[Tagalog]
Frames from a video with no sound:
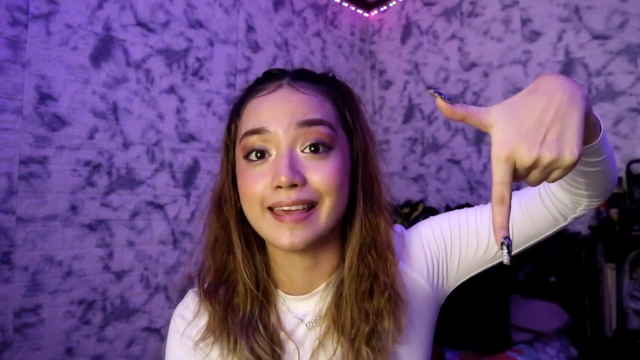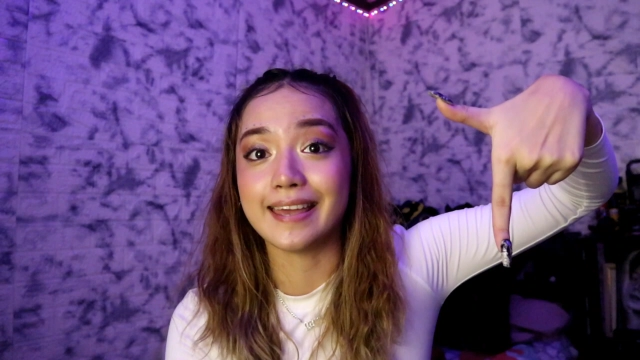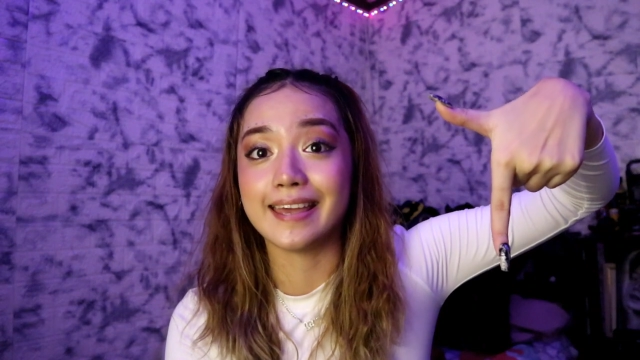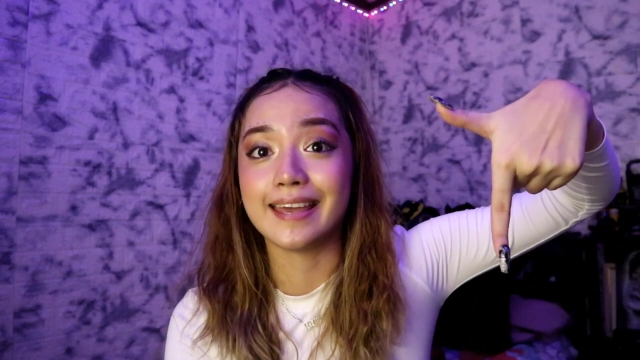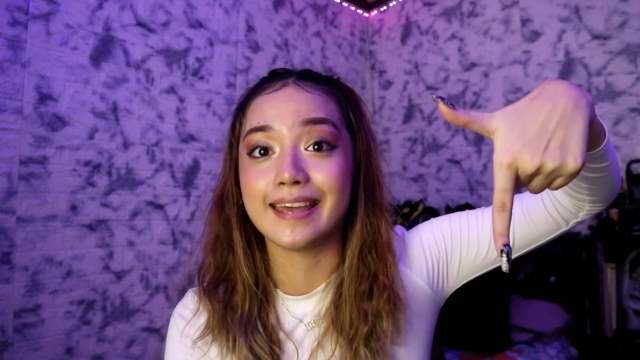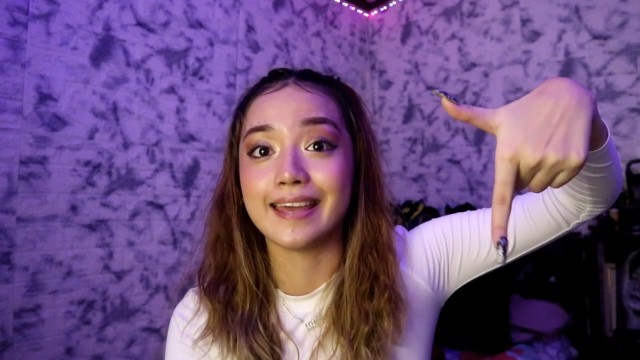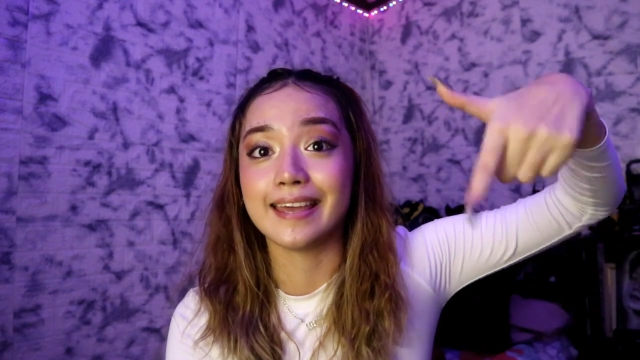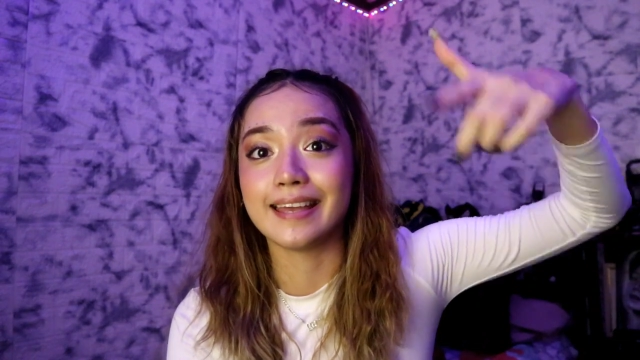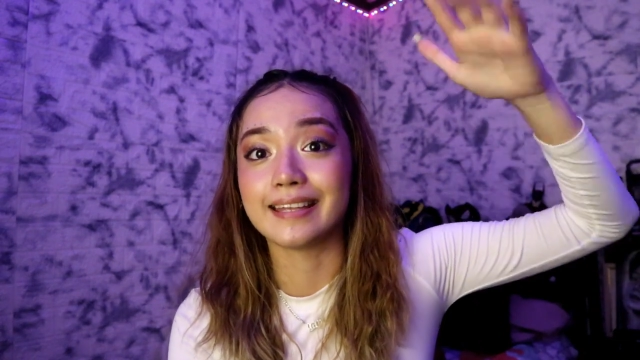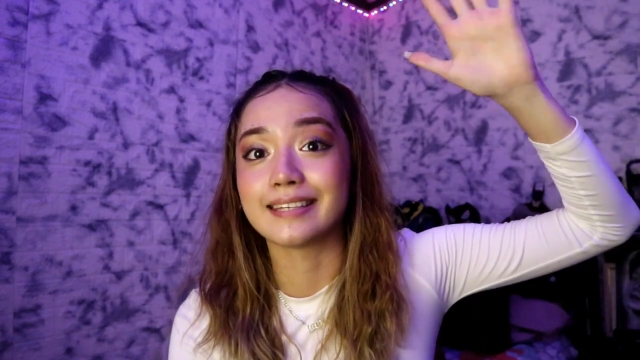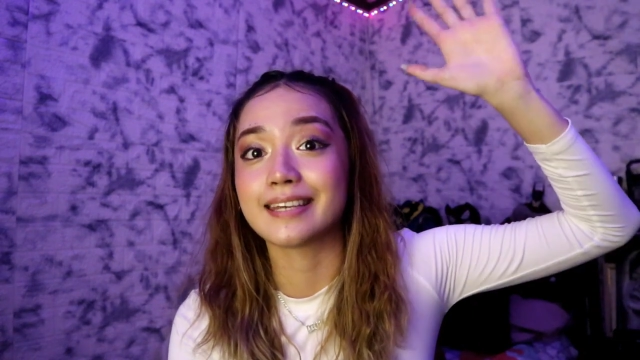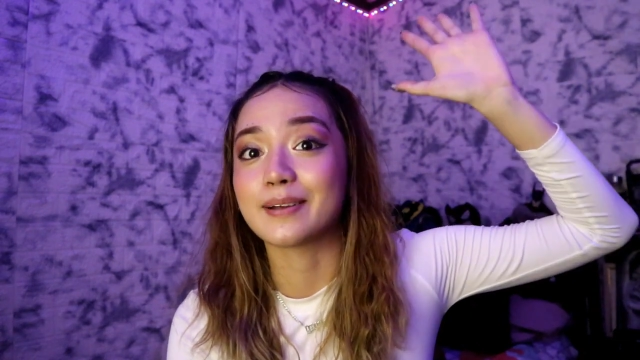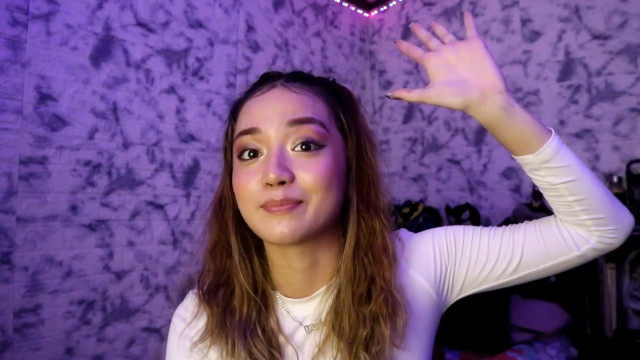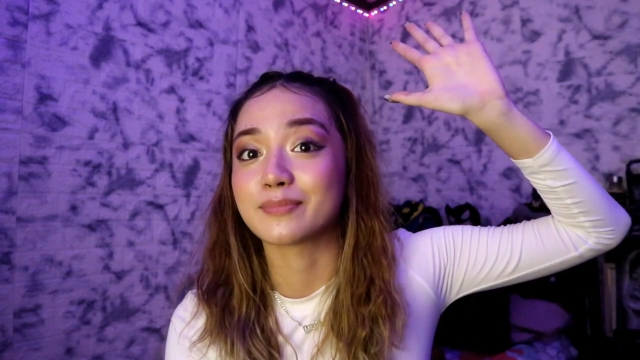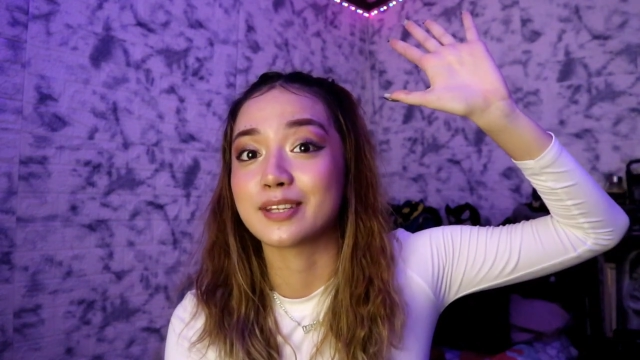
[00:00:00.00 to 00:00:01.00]

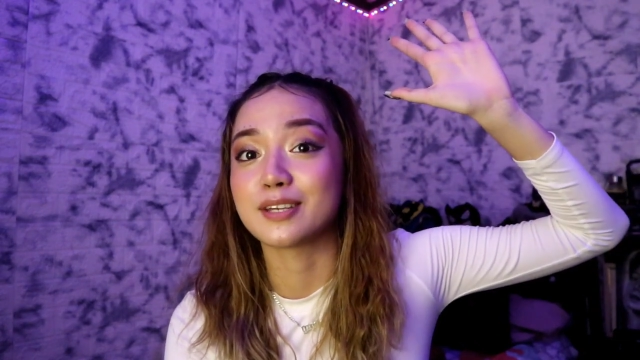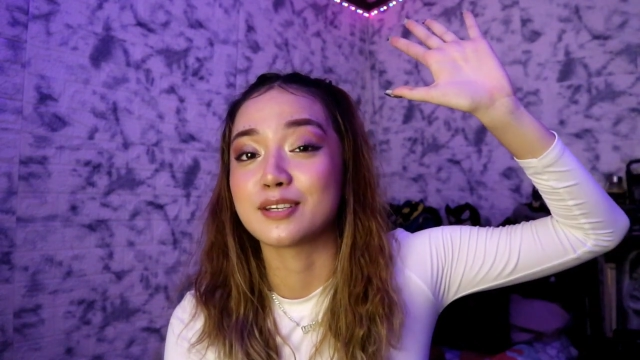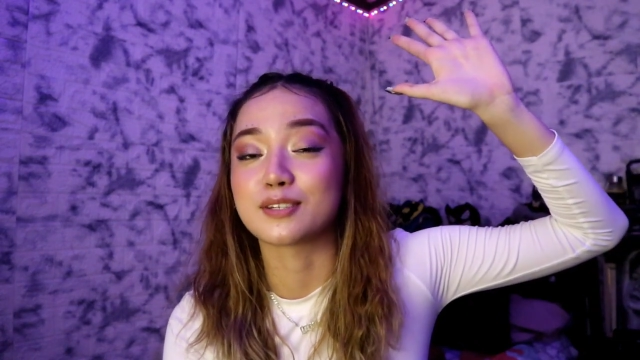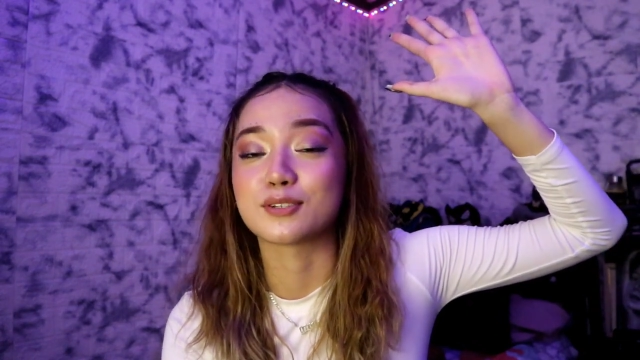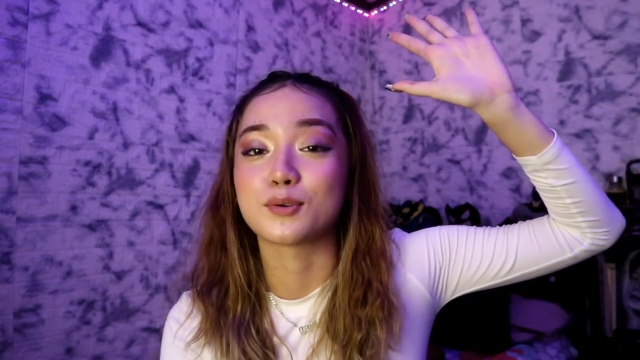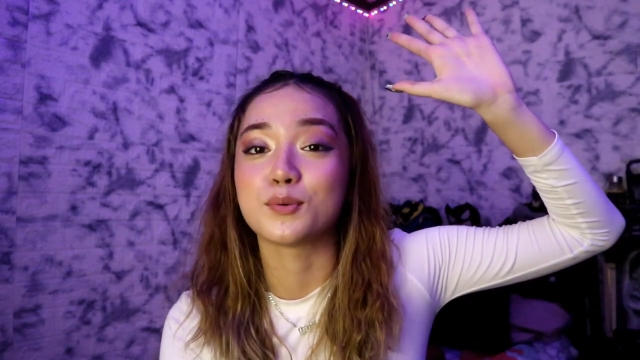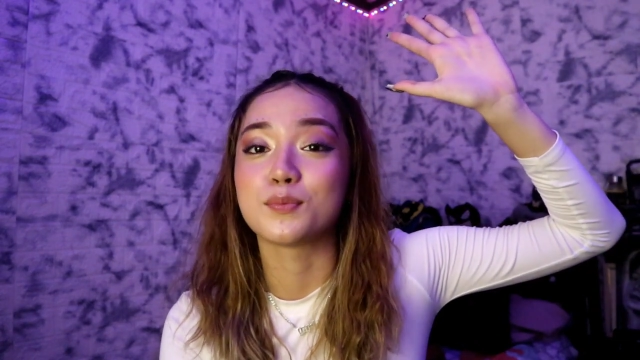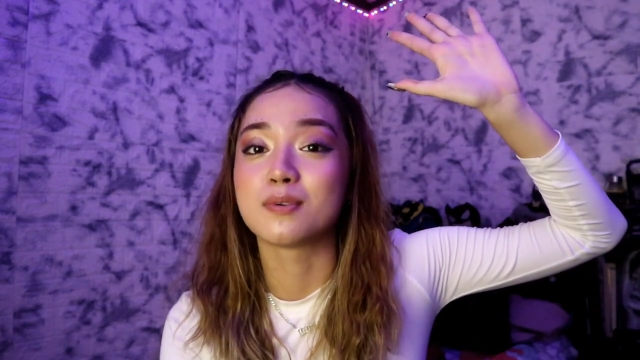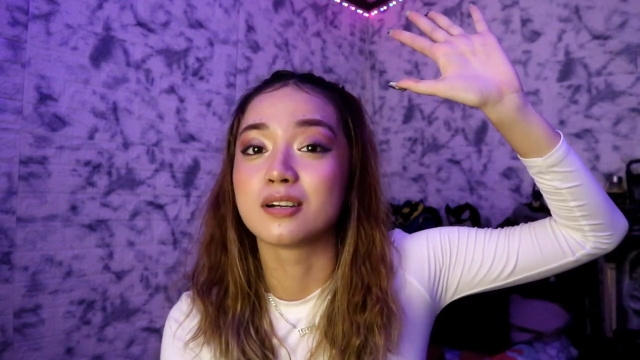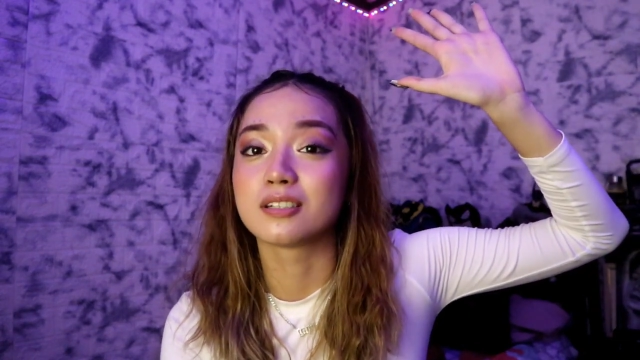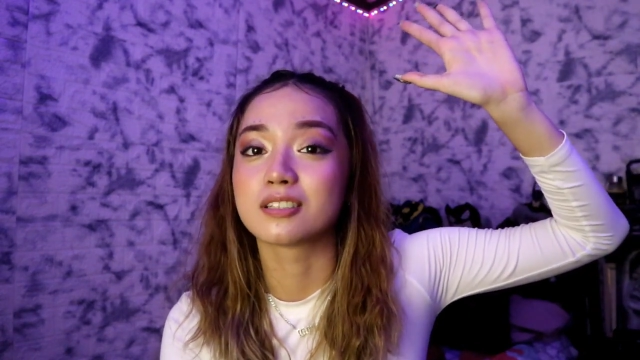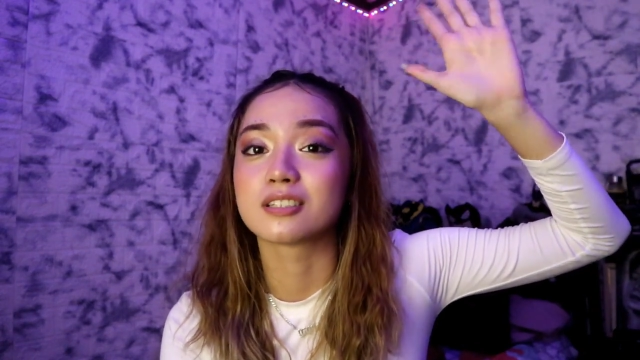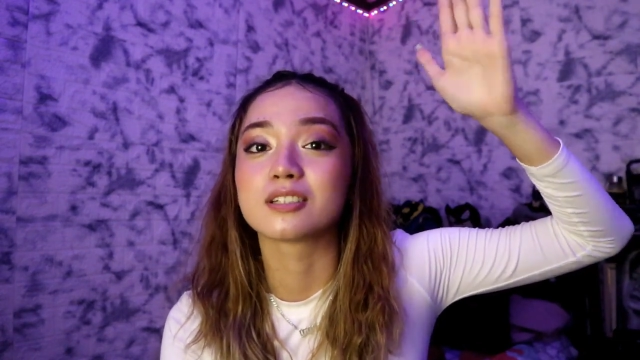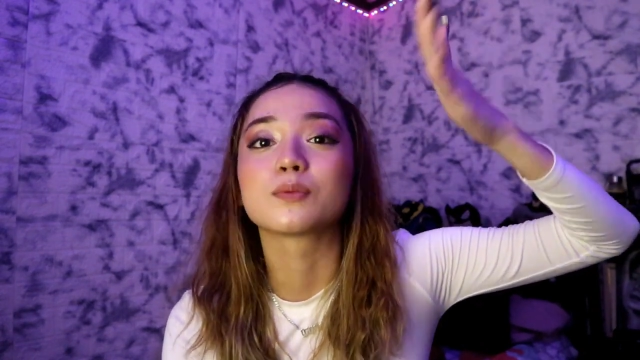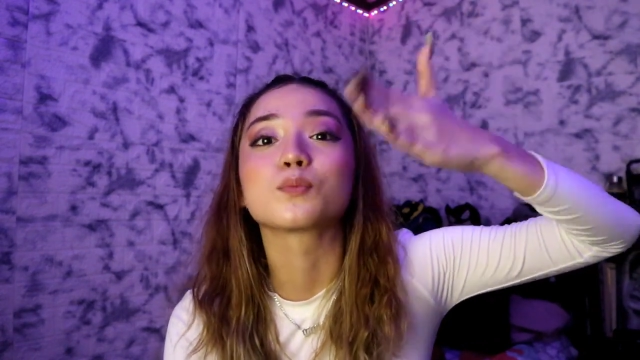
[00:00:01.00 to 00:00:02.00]
And yeah, thank you so
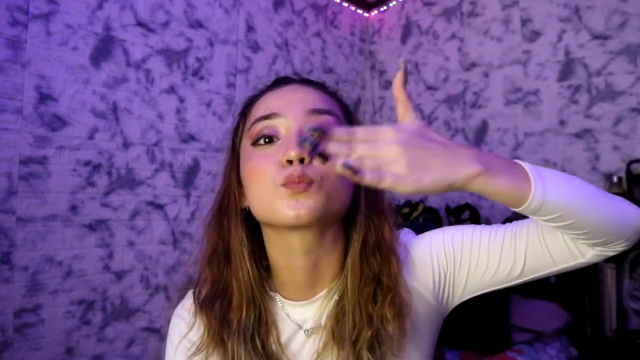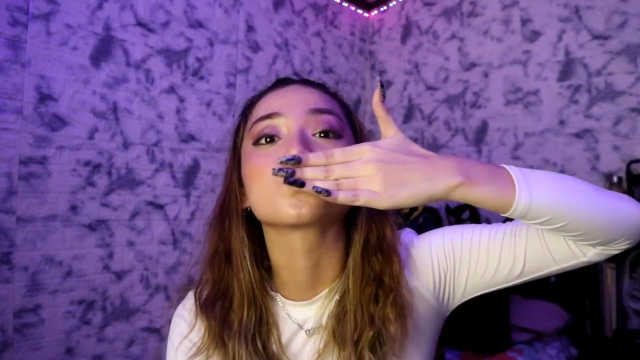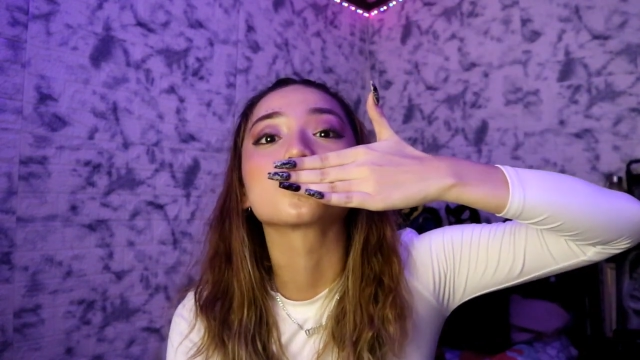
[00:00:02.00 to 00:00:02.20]
much.